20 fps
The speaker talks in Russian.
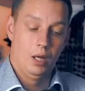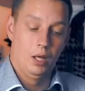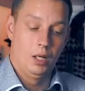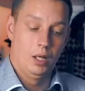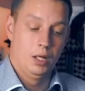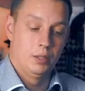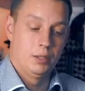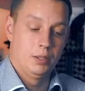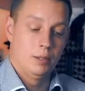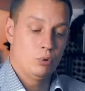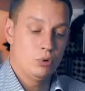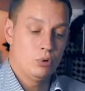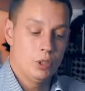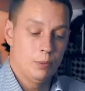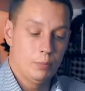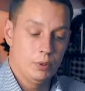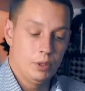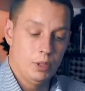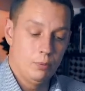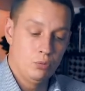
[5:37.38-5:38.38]
А, да
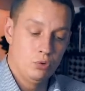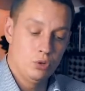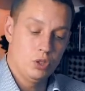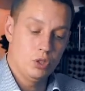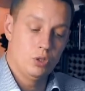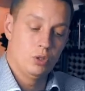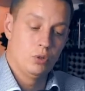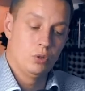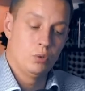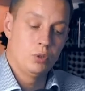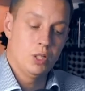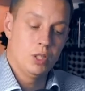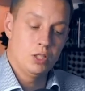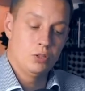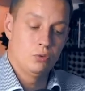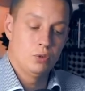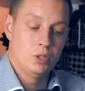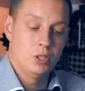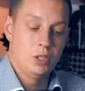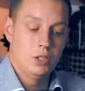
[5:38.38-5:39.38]
просто потому, что у
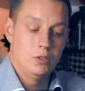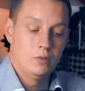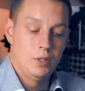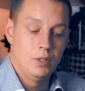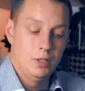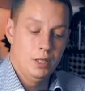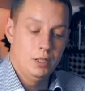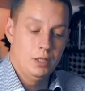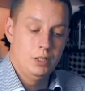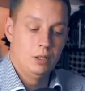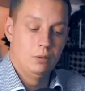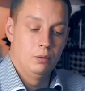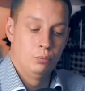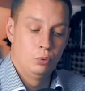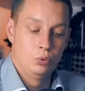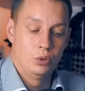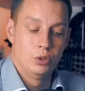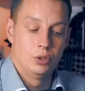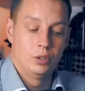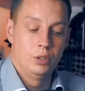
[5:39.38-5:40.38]
нас вот здесь в донате
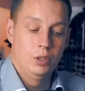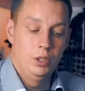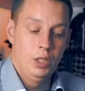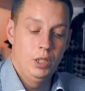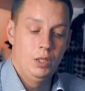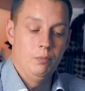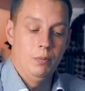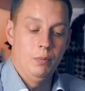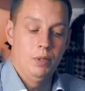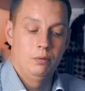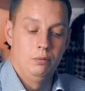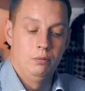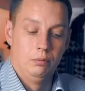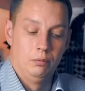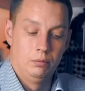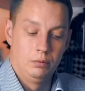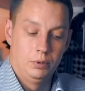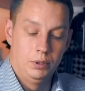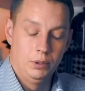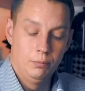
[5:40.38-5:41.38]
будет имя,
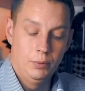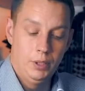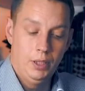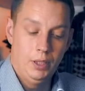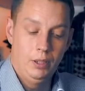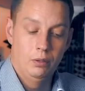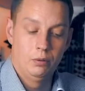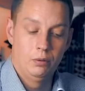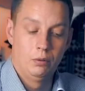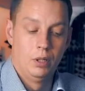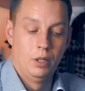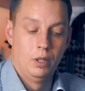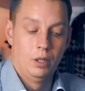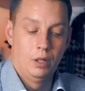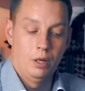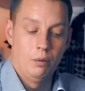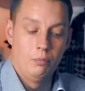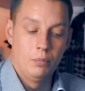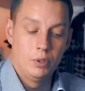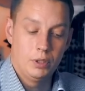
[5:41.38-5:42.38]
имейл,
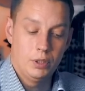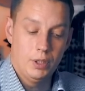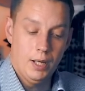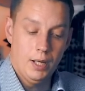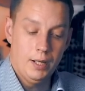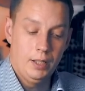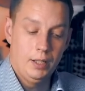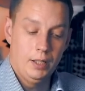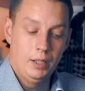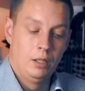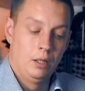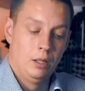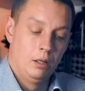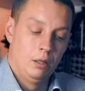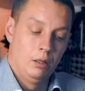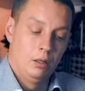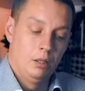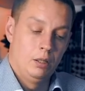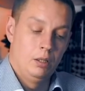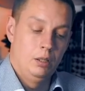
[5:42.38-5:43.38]
комментарий
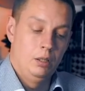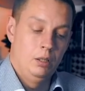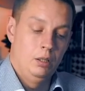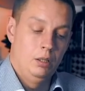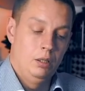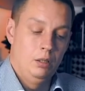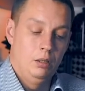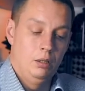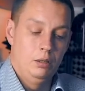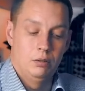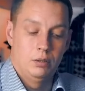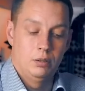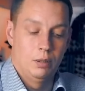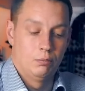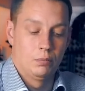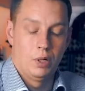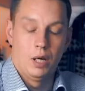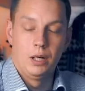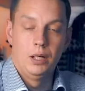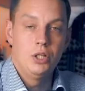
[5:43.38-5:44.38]
и
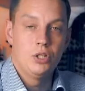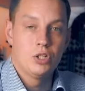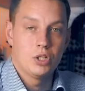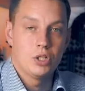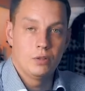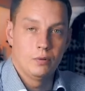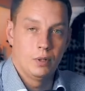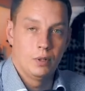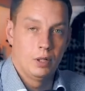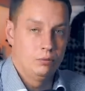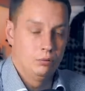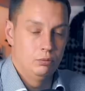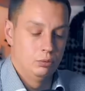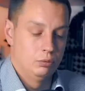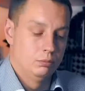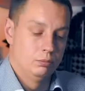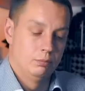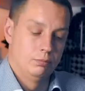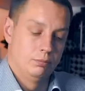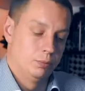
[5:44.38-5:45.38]
там количество,
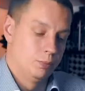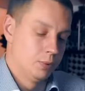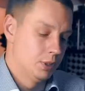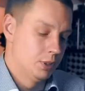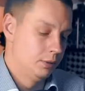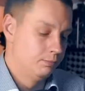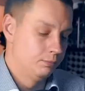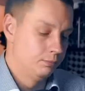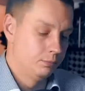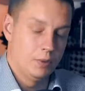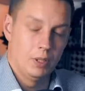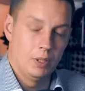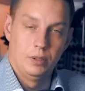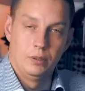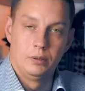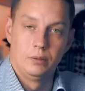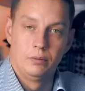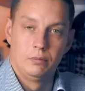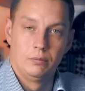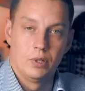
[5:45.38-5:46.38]
ну, в смысле,
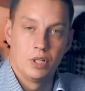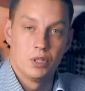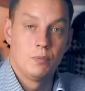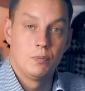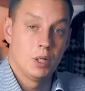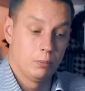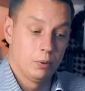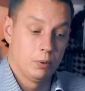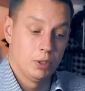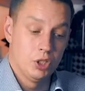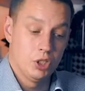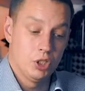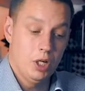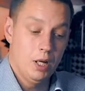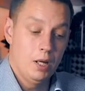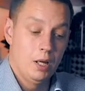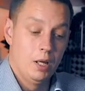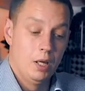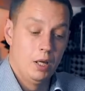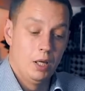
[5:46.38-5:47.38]
а, размер
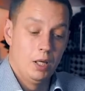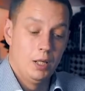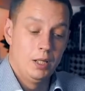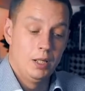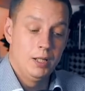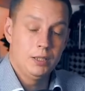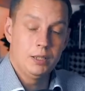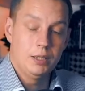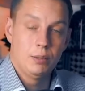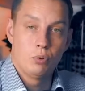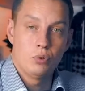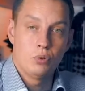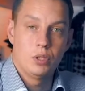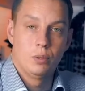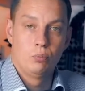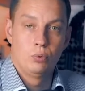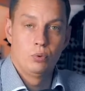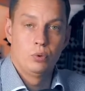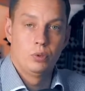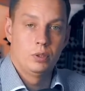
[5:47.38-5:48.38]
платежа, и это
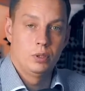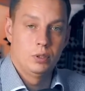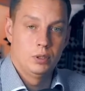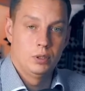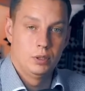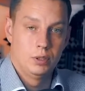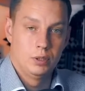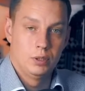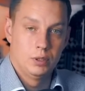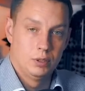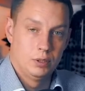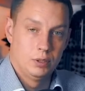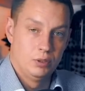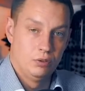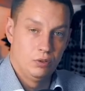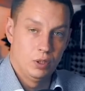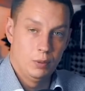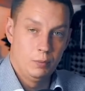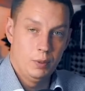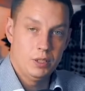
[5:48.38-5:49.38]
просто будет э,
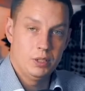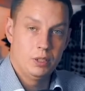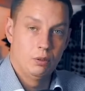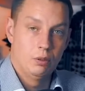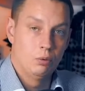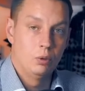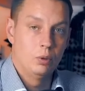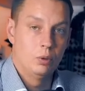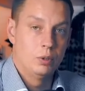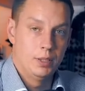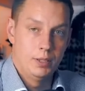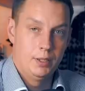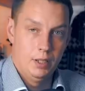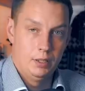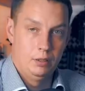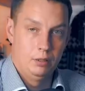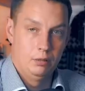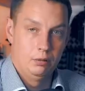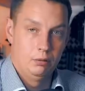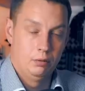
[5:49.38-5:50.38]
информация о
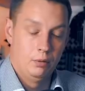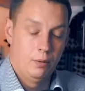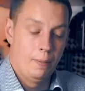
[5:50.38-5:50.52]
донате.